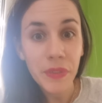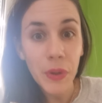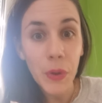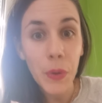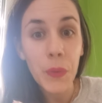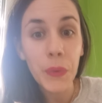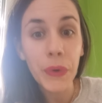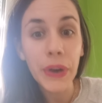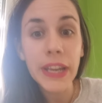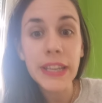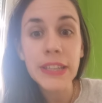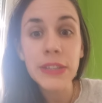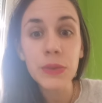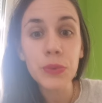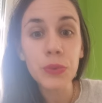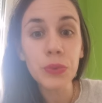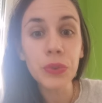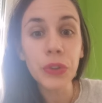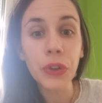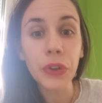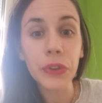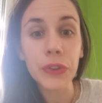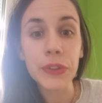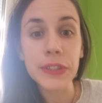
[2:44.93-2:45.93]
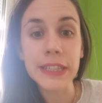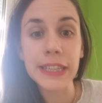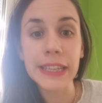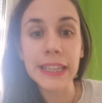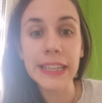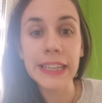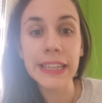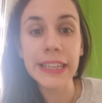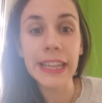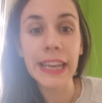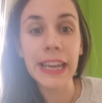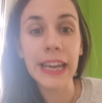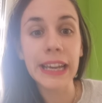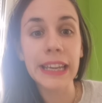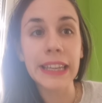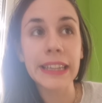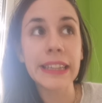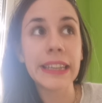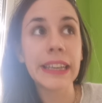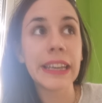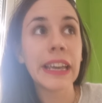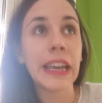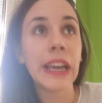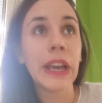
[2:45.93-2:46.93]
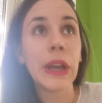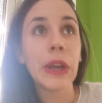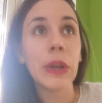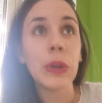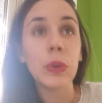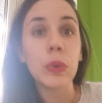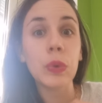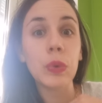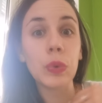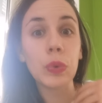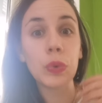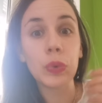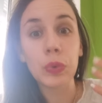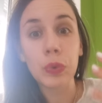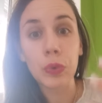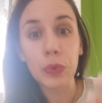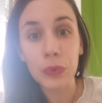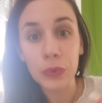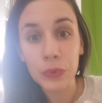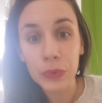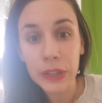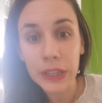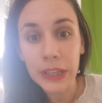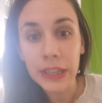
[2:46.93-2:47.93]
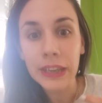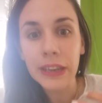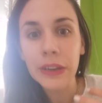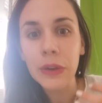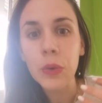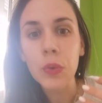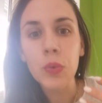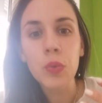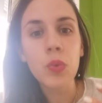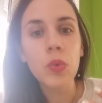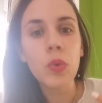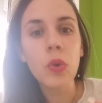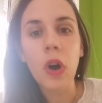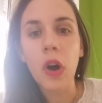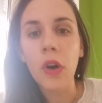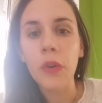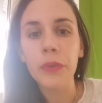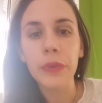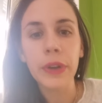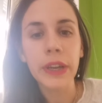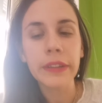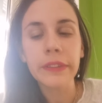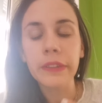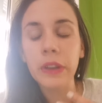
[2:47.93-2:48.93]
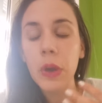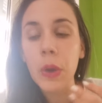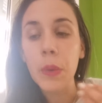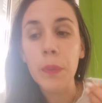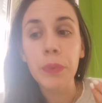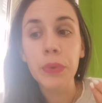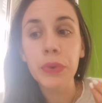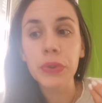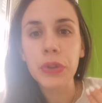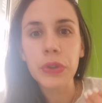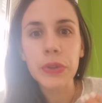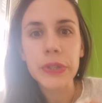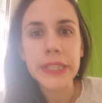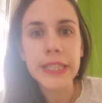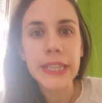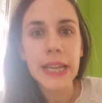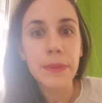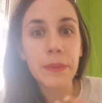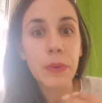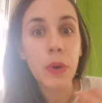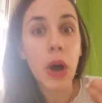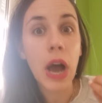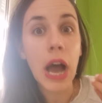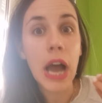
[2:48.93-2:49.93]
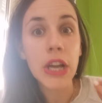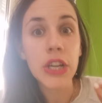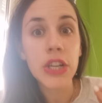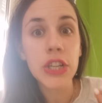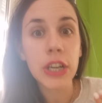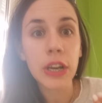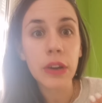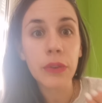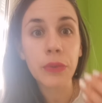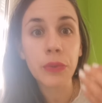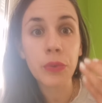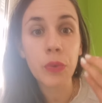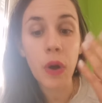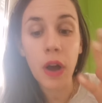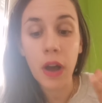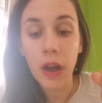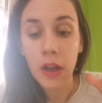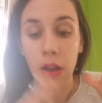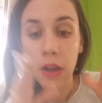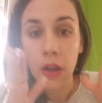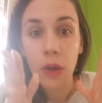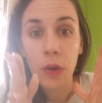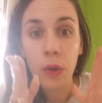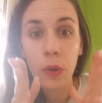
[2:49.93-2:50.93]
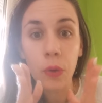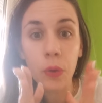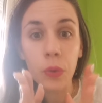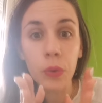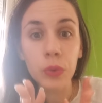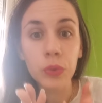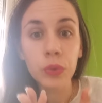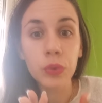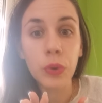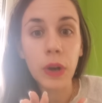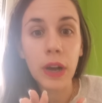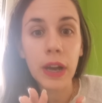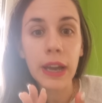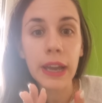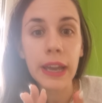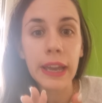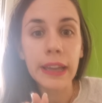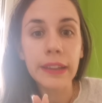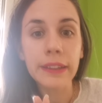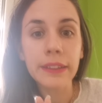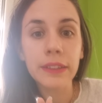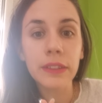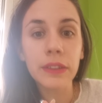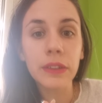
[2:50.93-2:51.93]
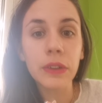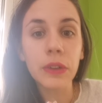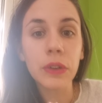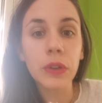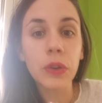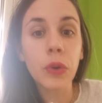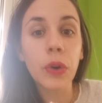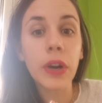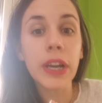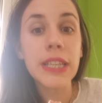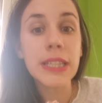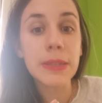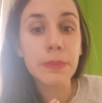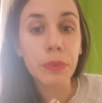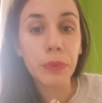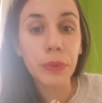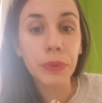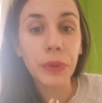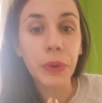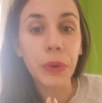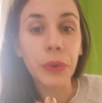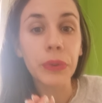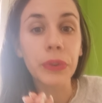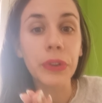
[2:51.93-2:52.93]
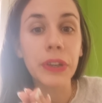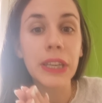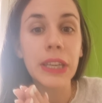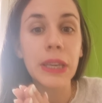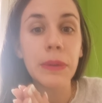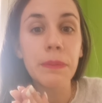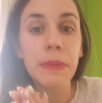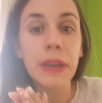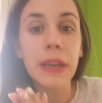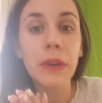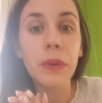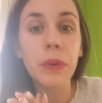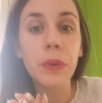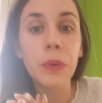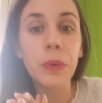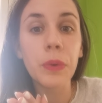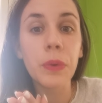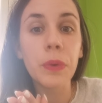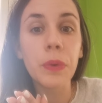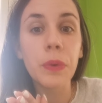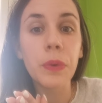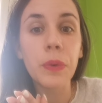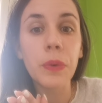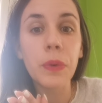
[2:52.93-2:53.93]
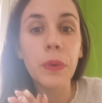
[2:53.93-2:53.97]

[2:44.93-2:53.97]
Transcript: on reste tout le temps dans cette linéarité de, de vie où, en fait, potentiellement, à chaque fois, on doit être correspondre, entre guillemets, au,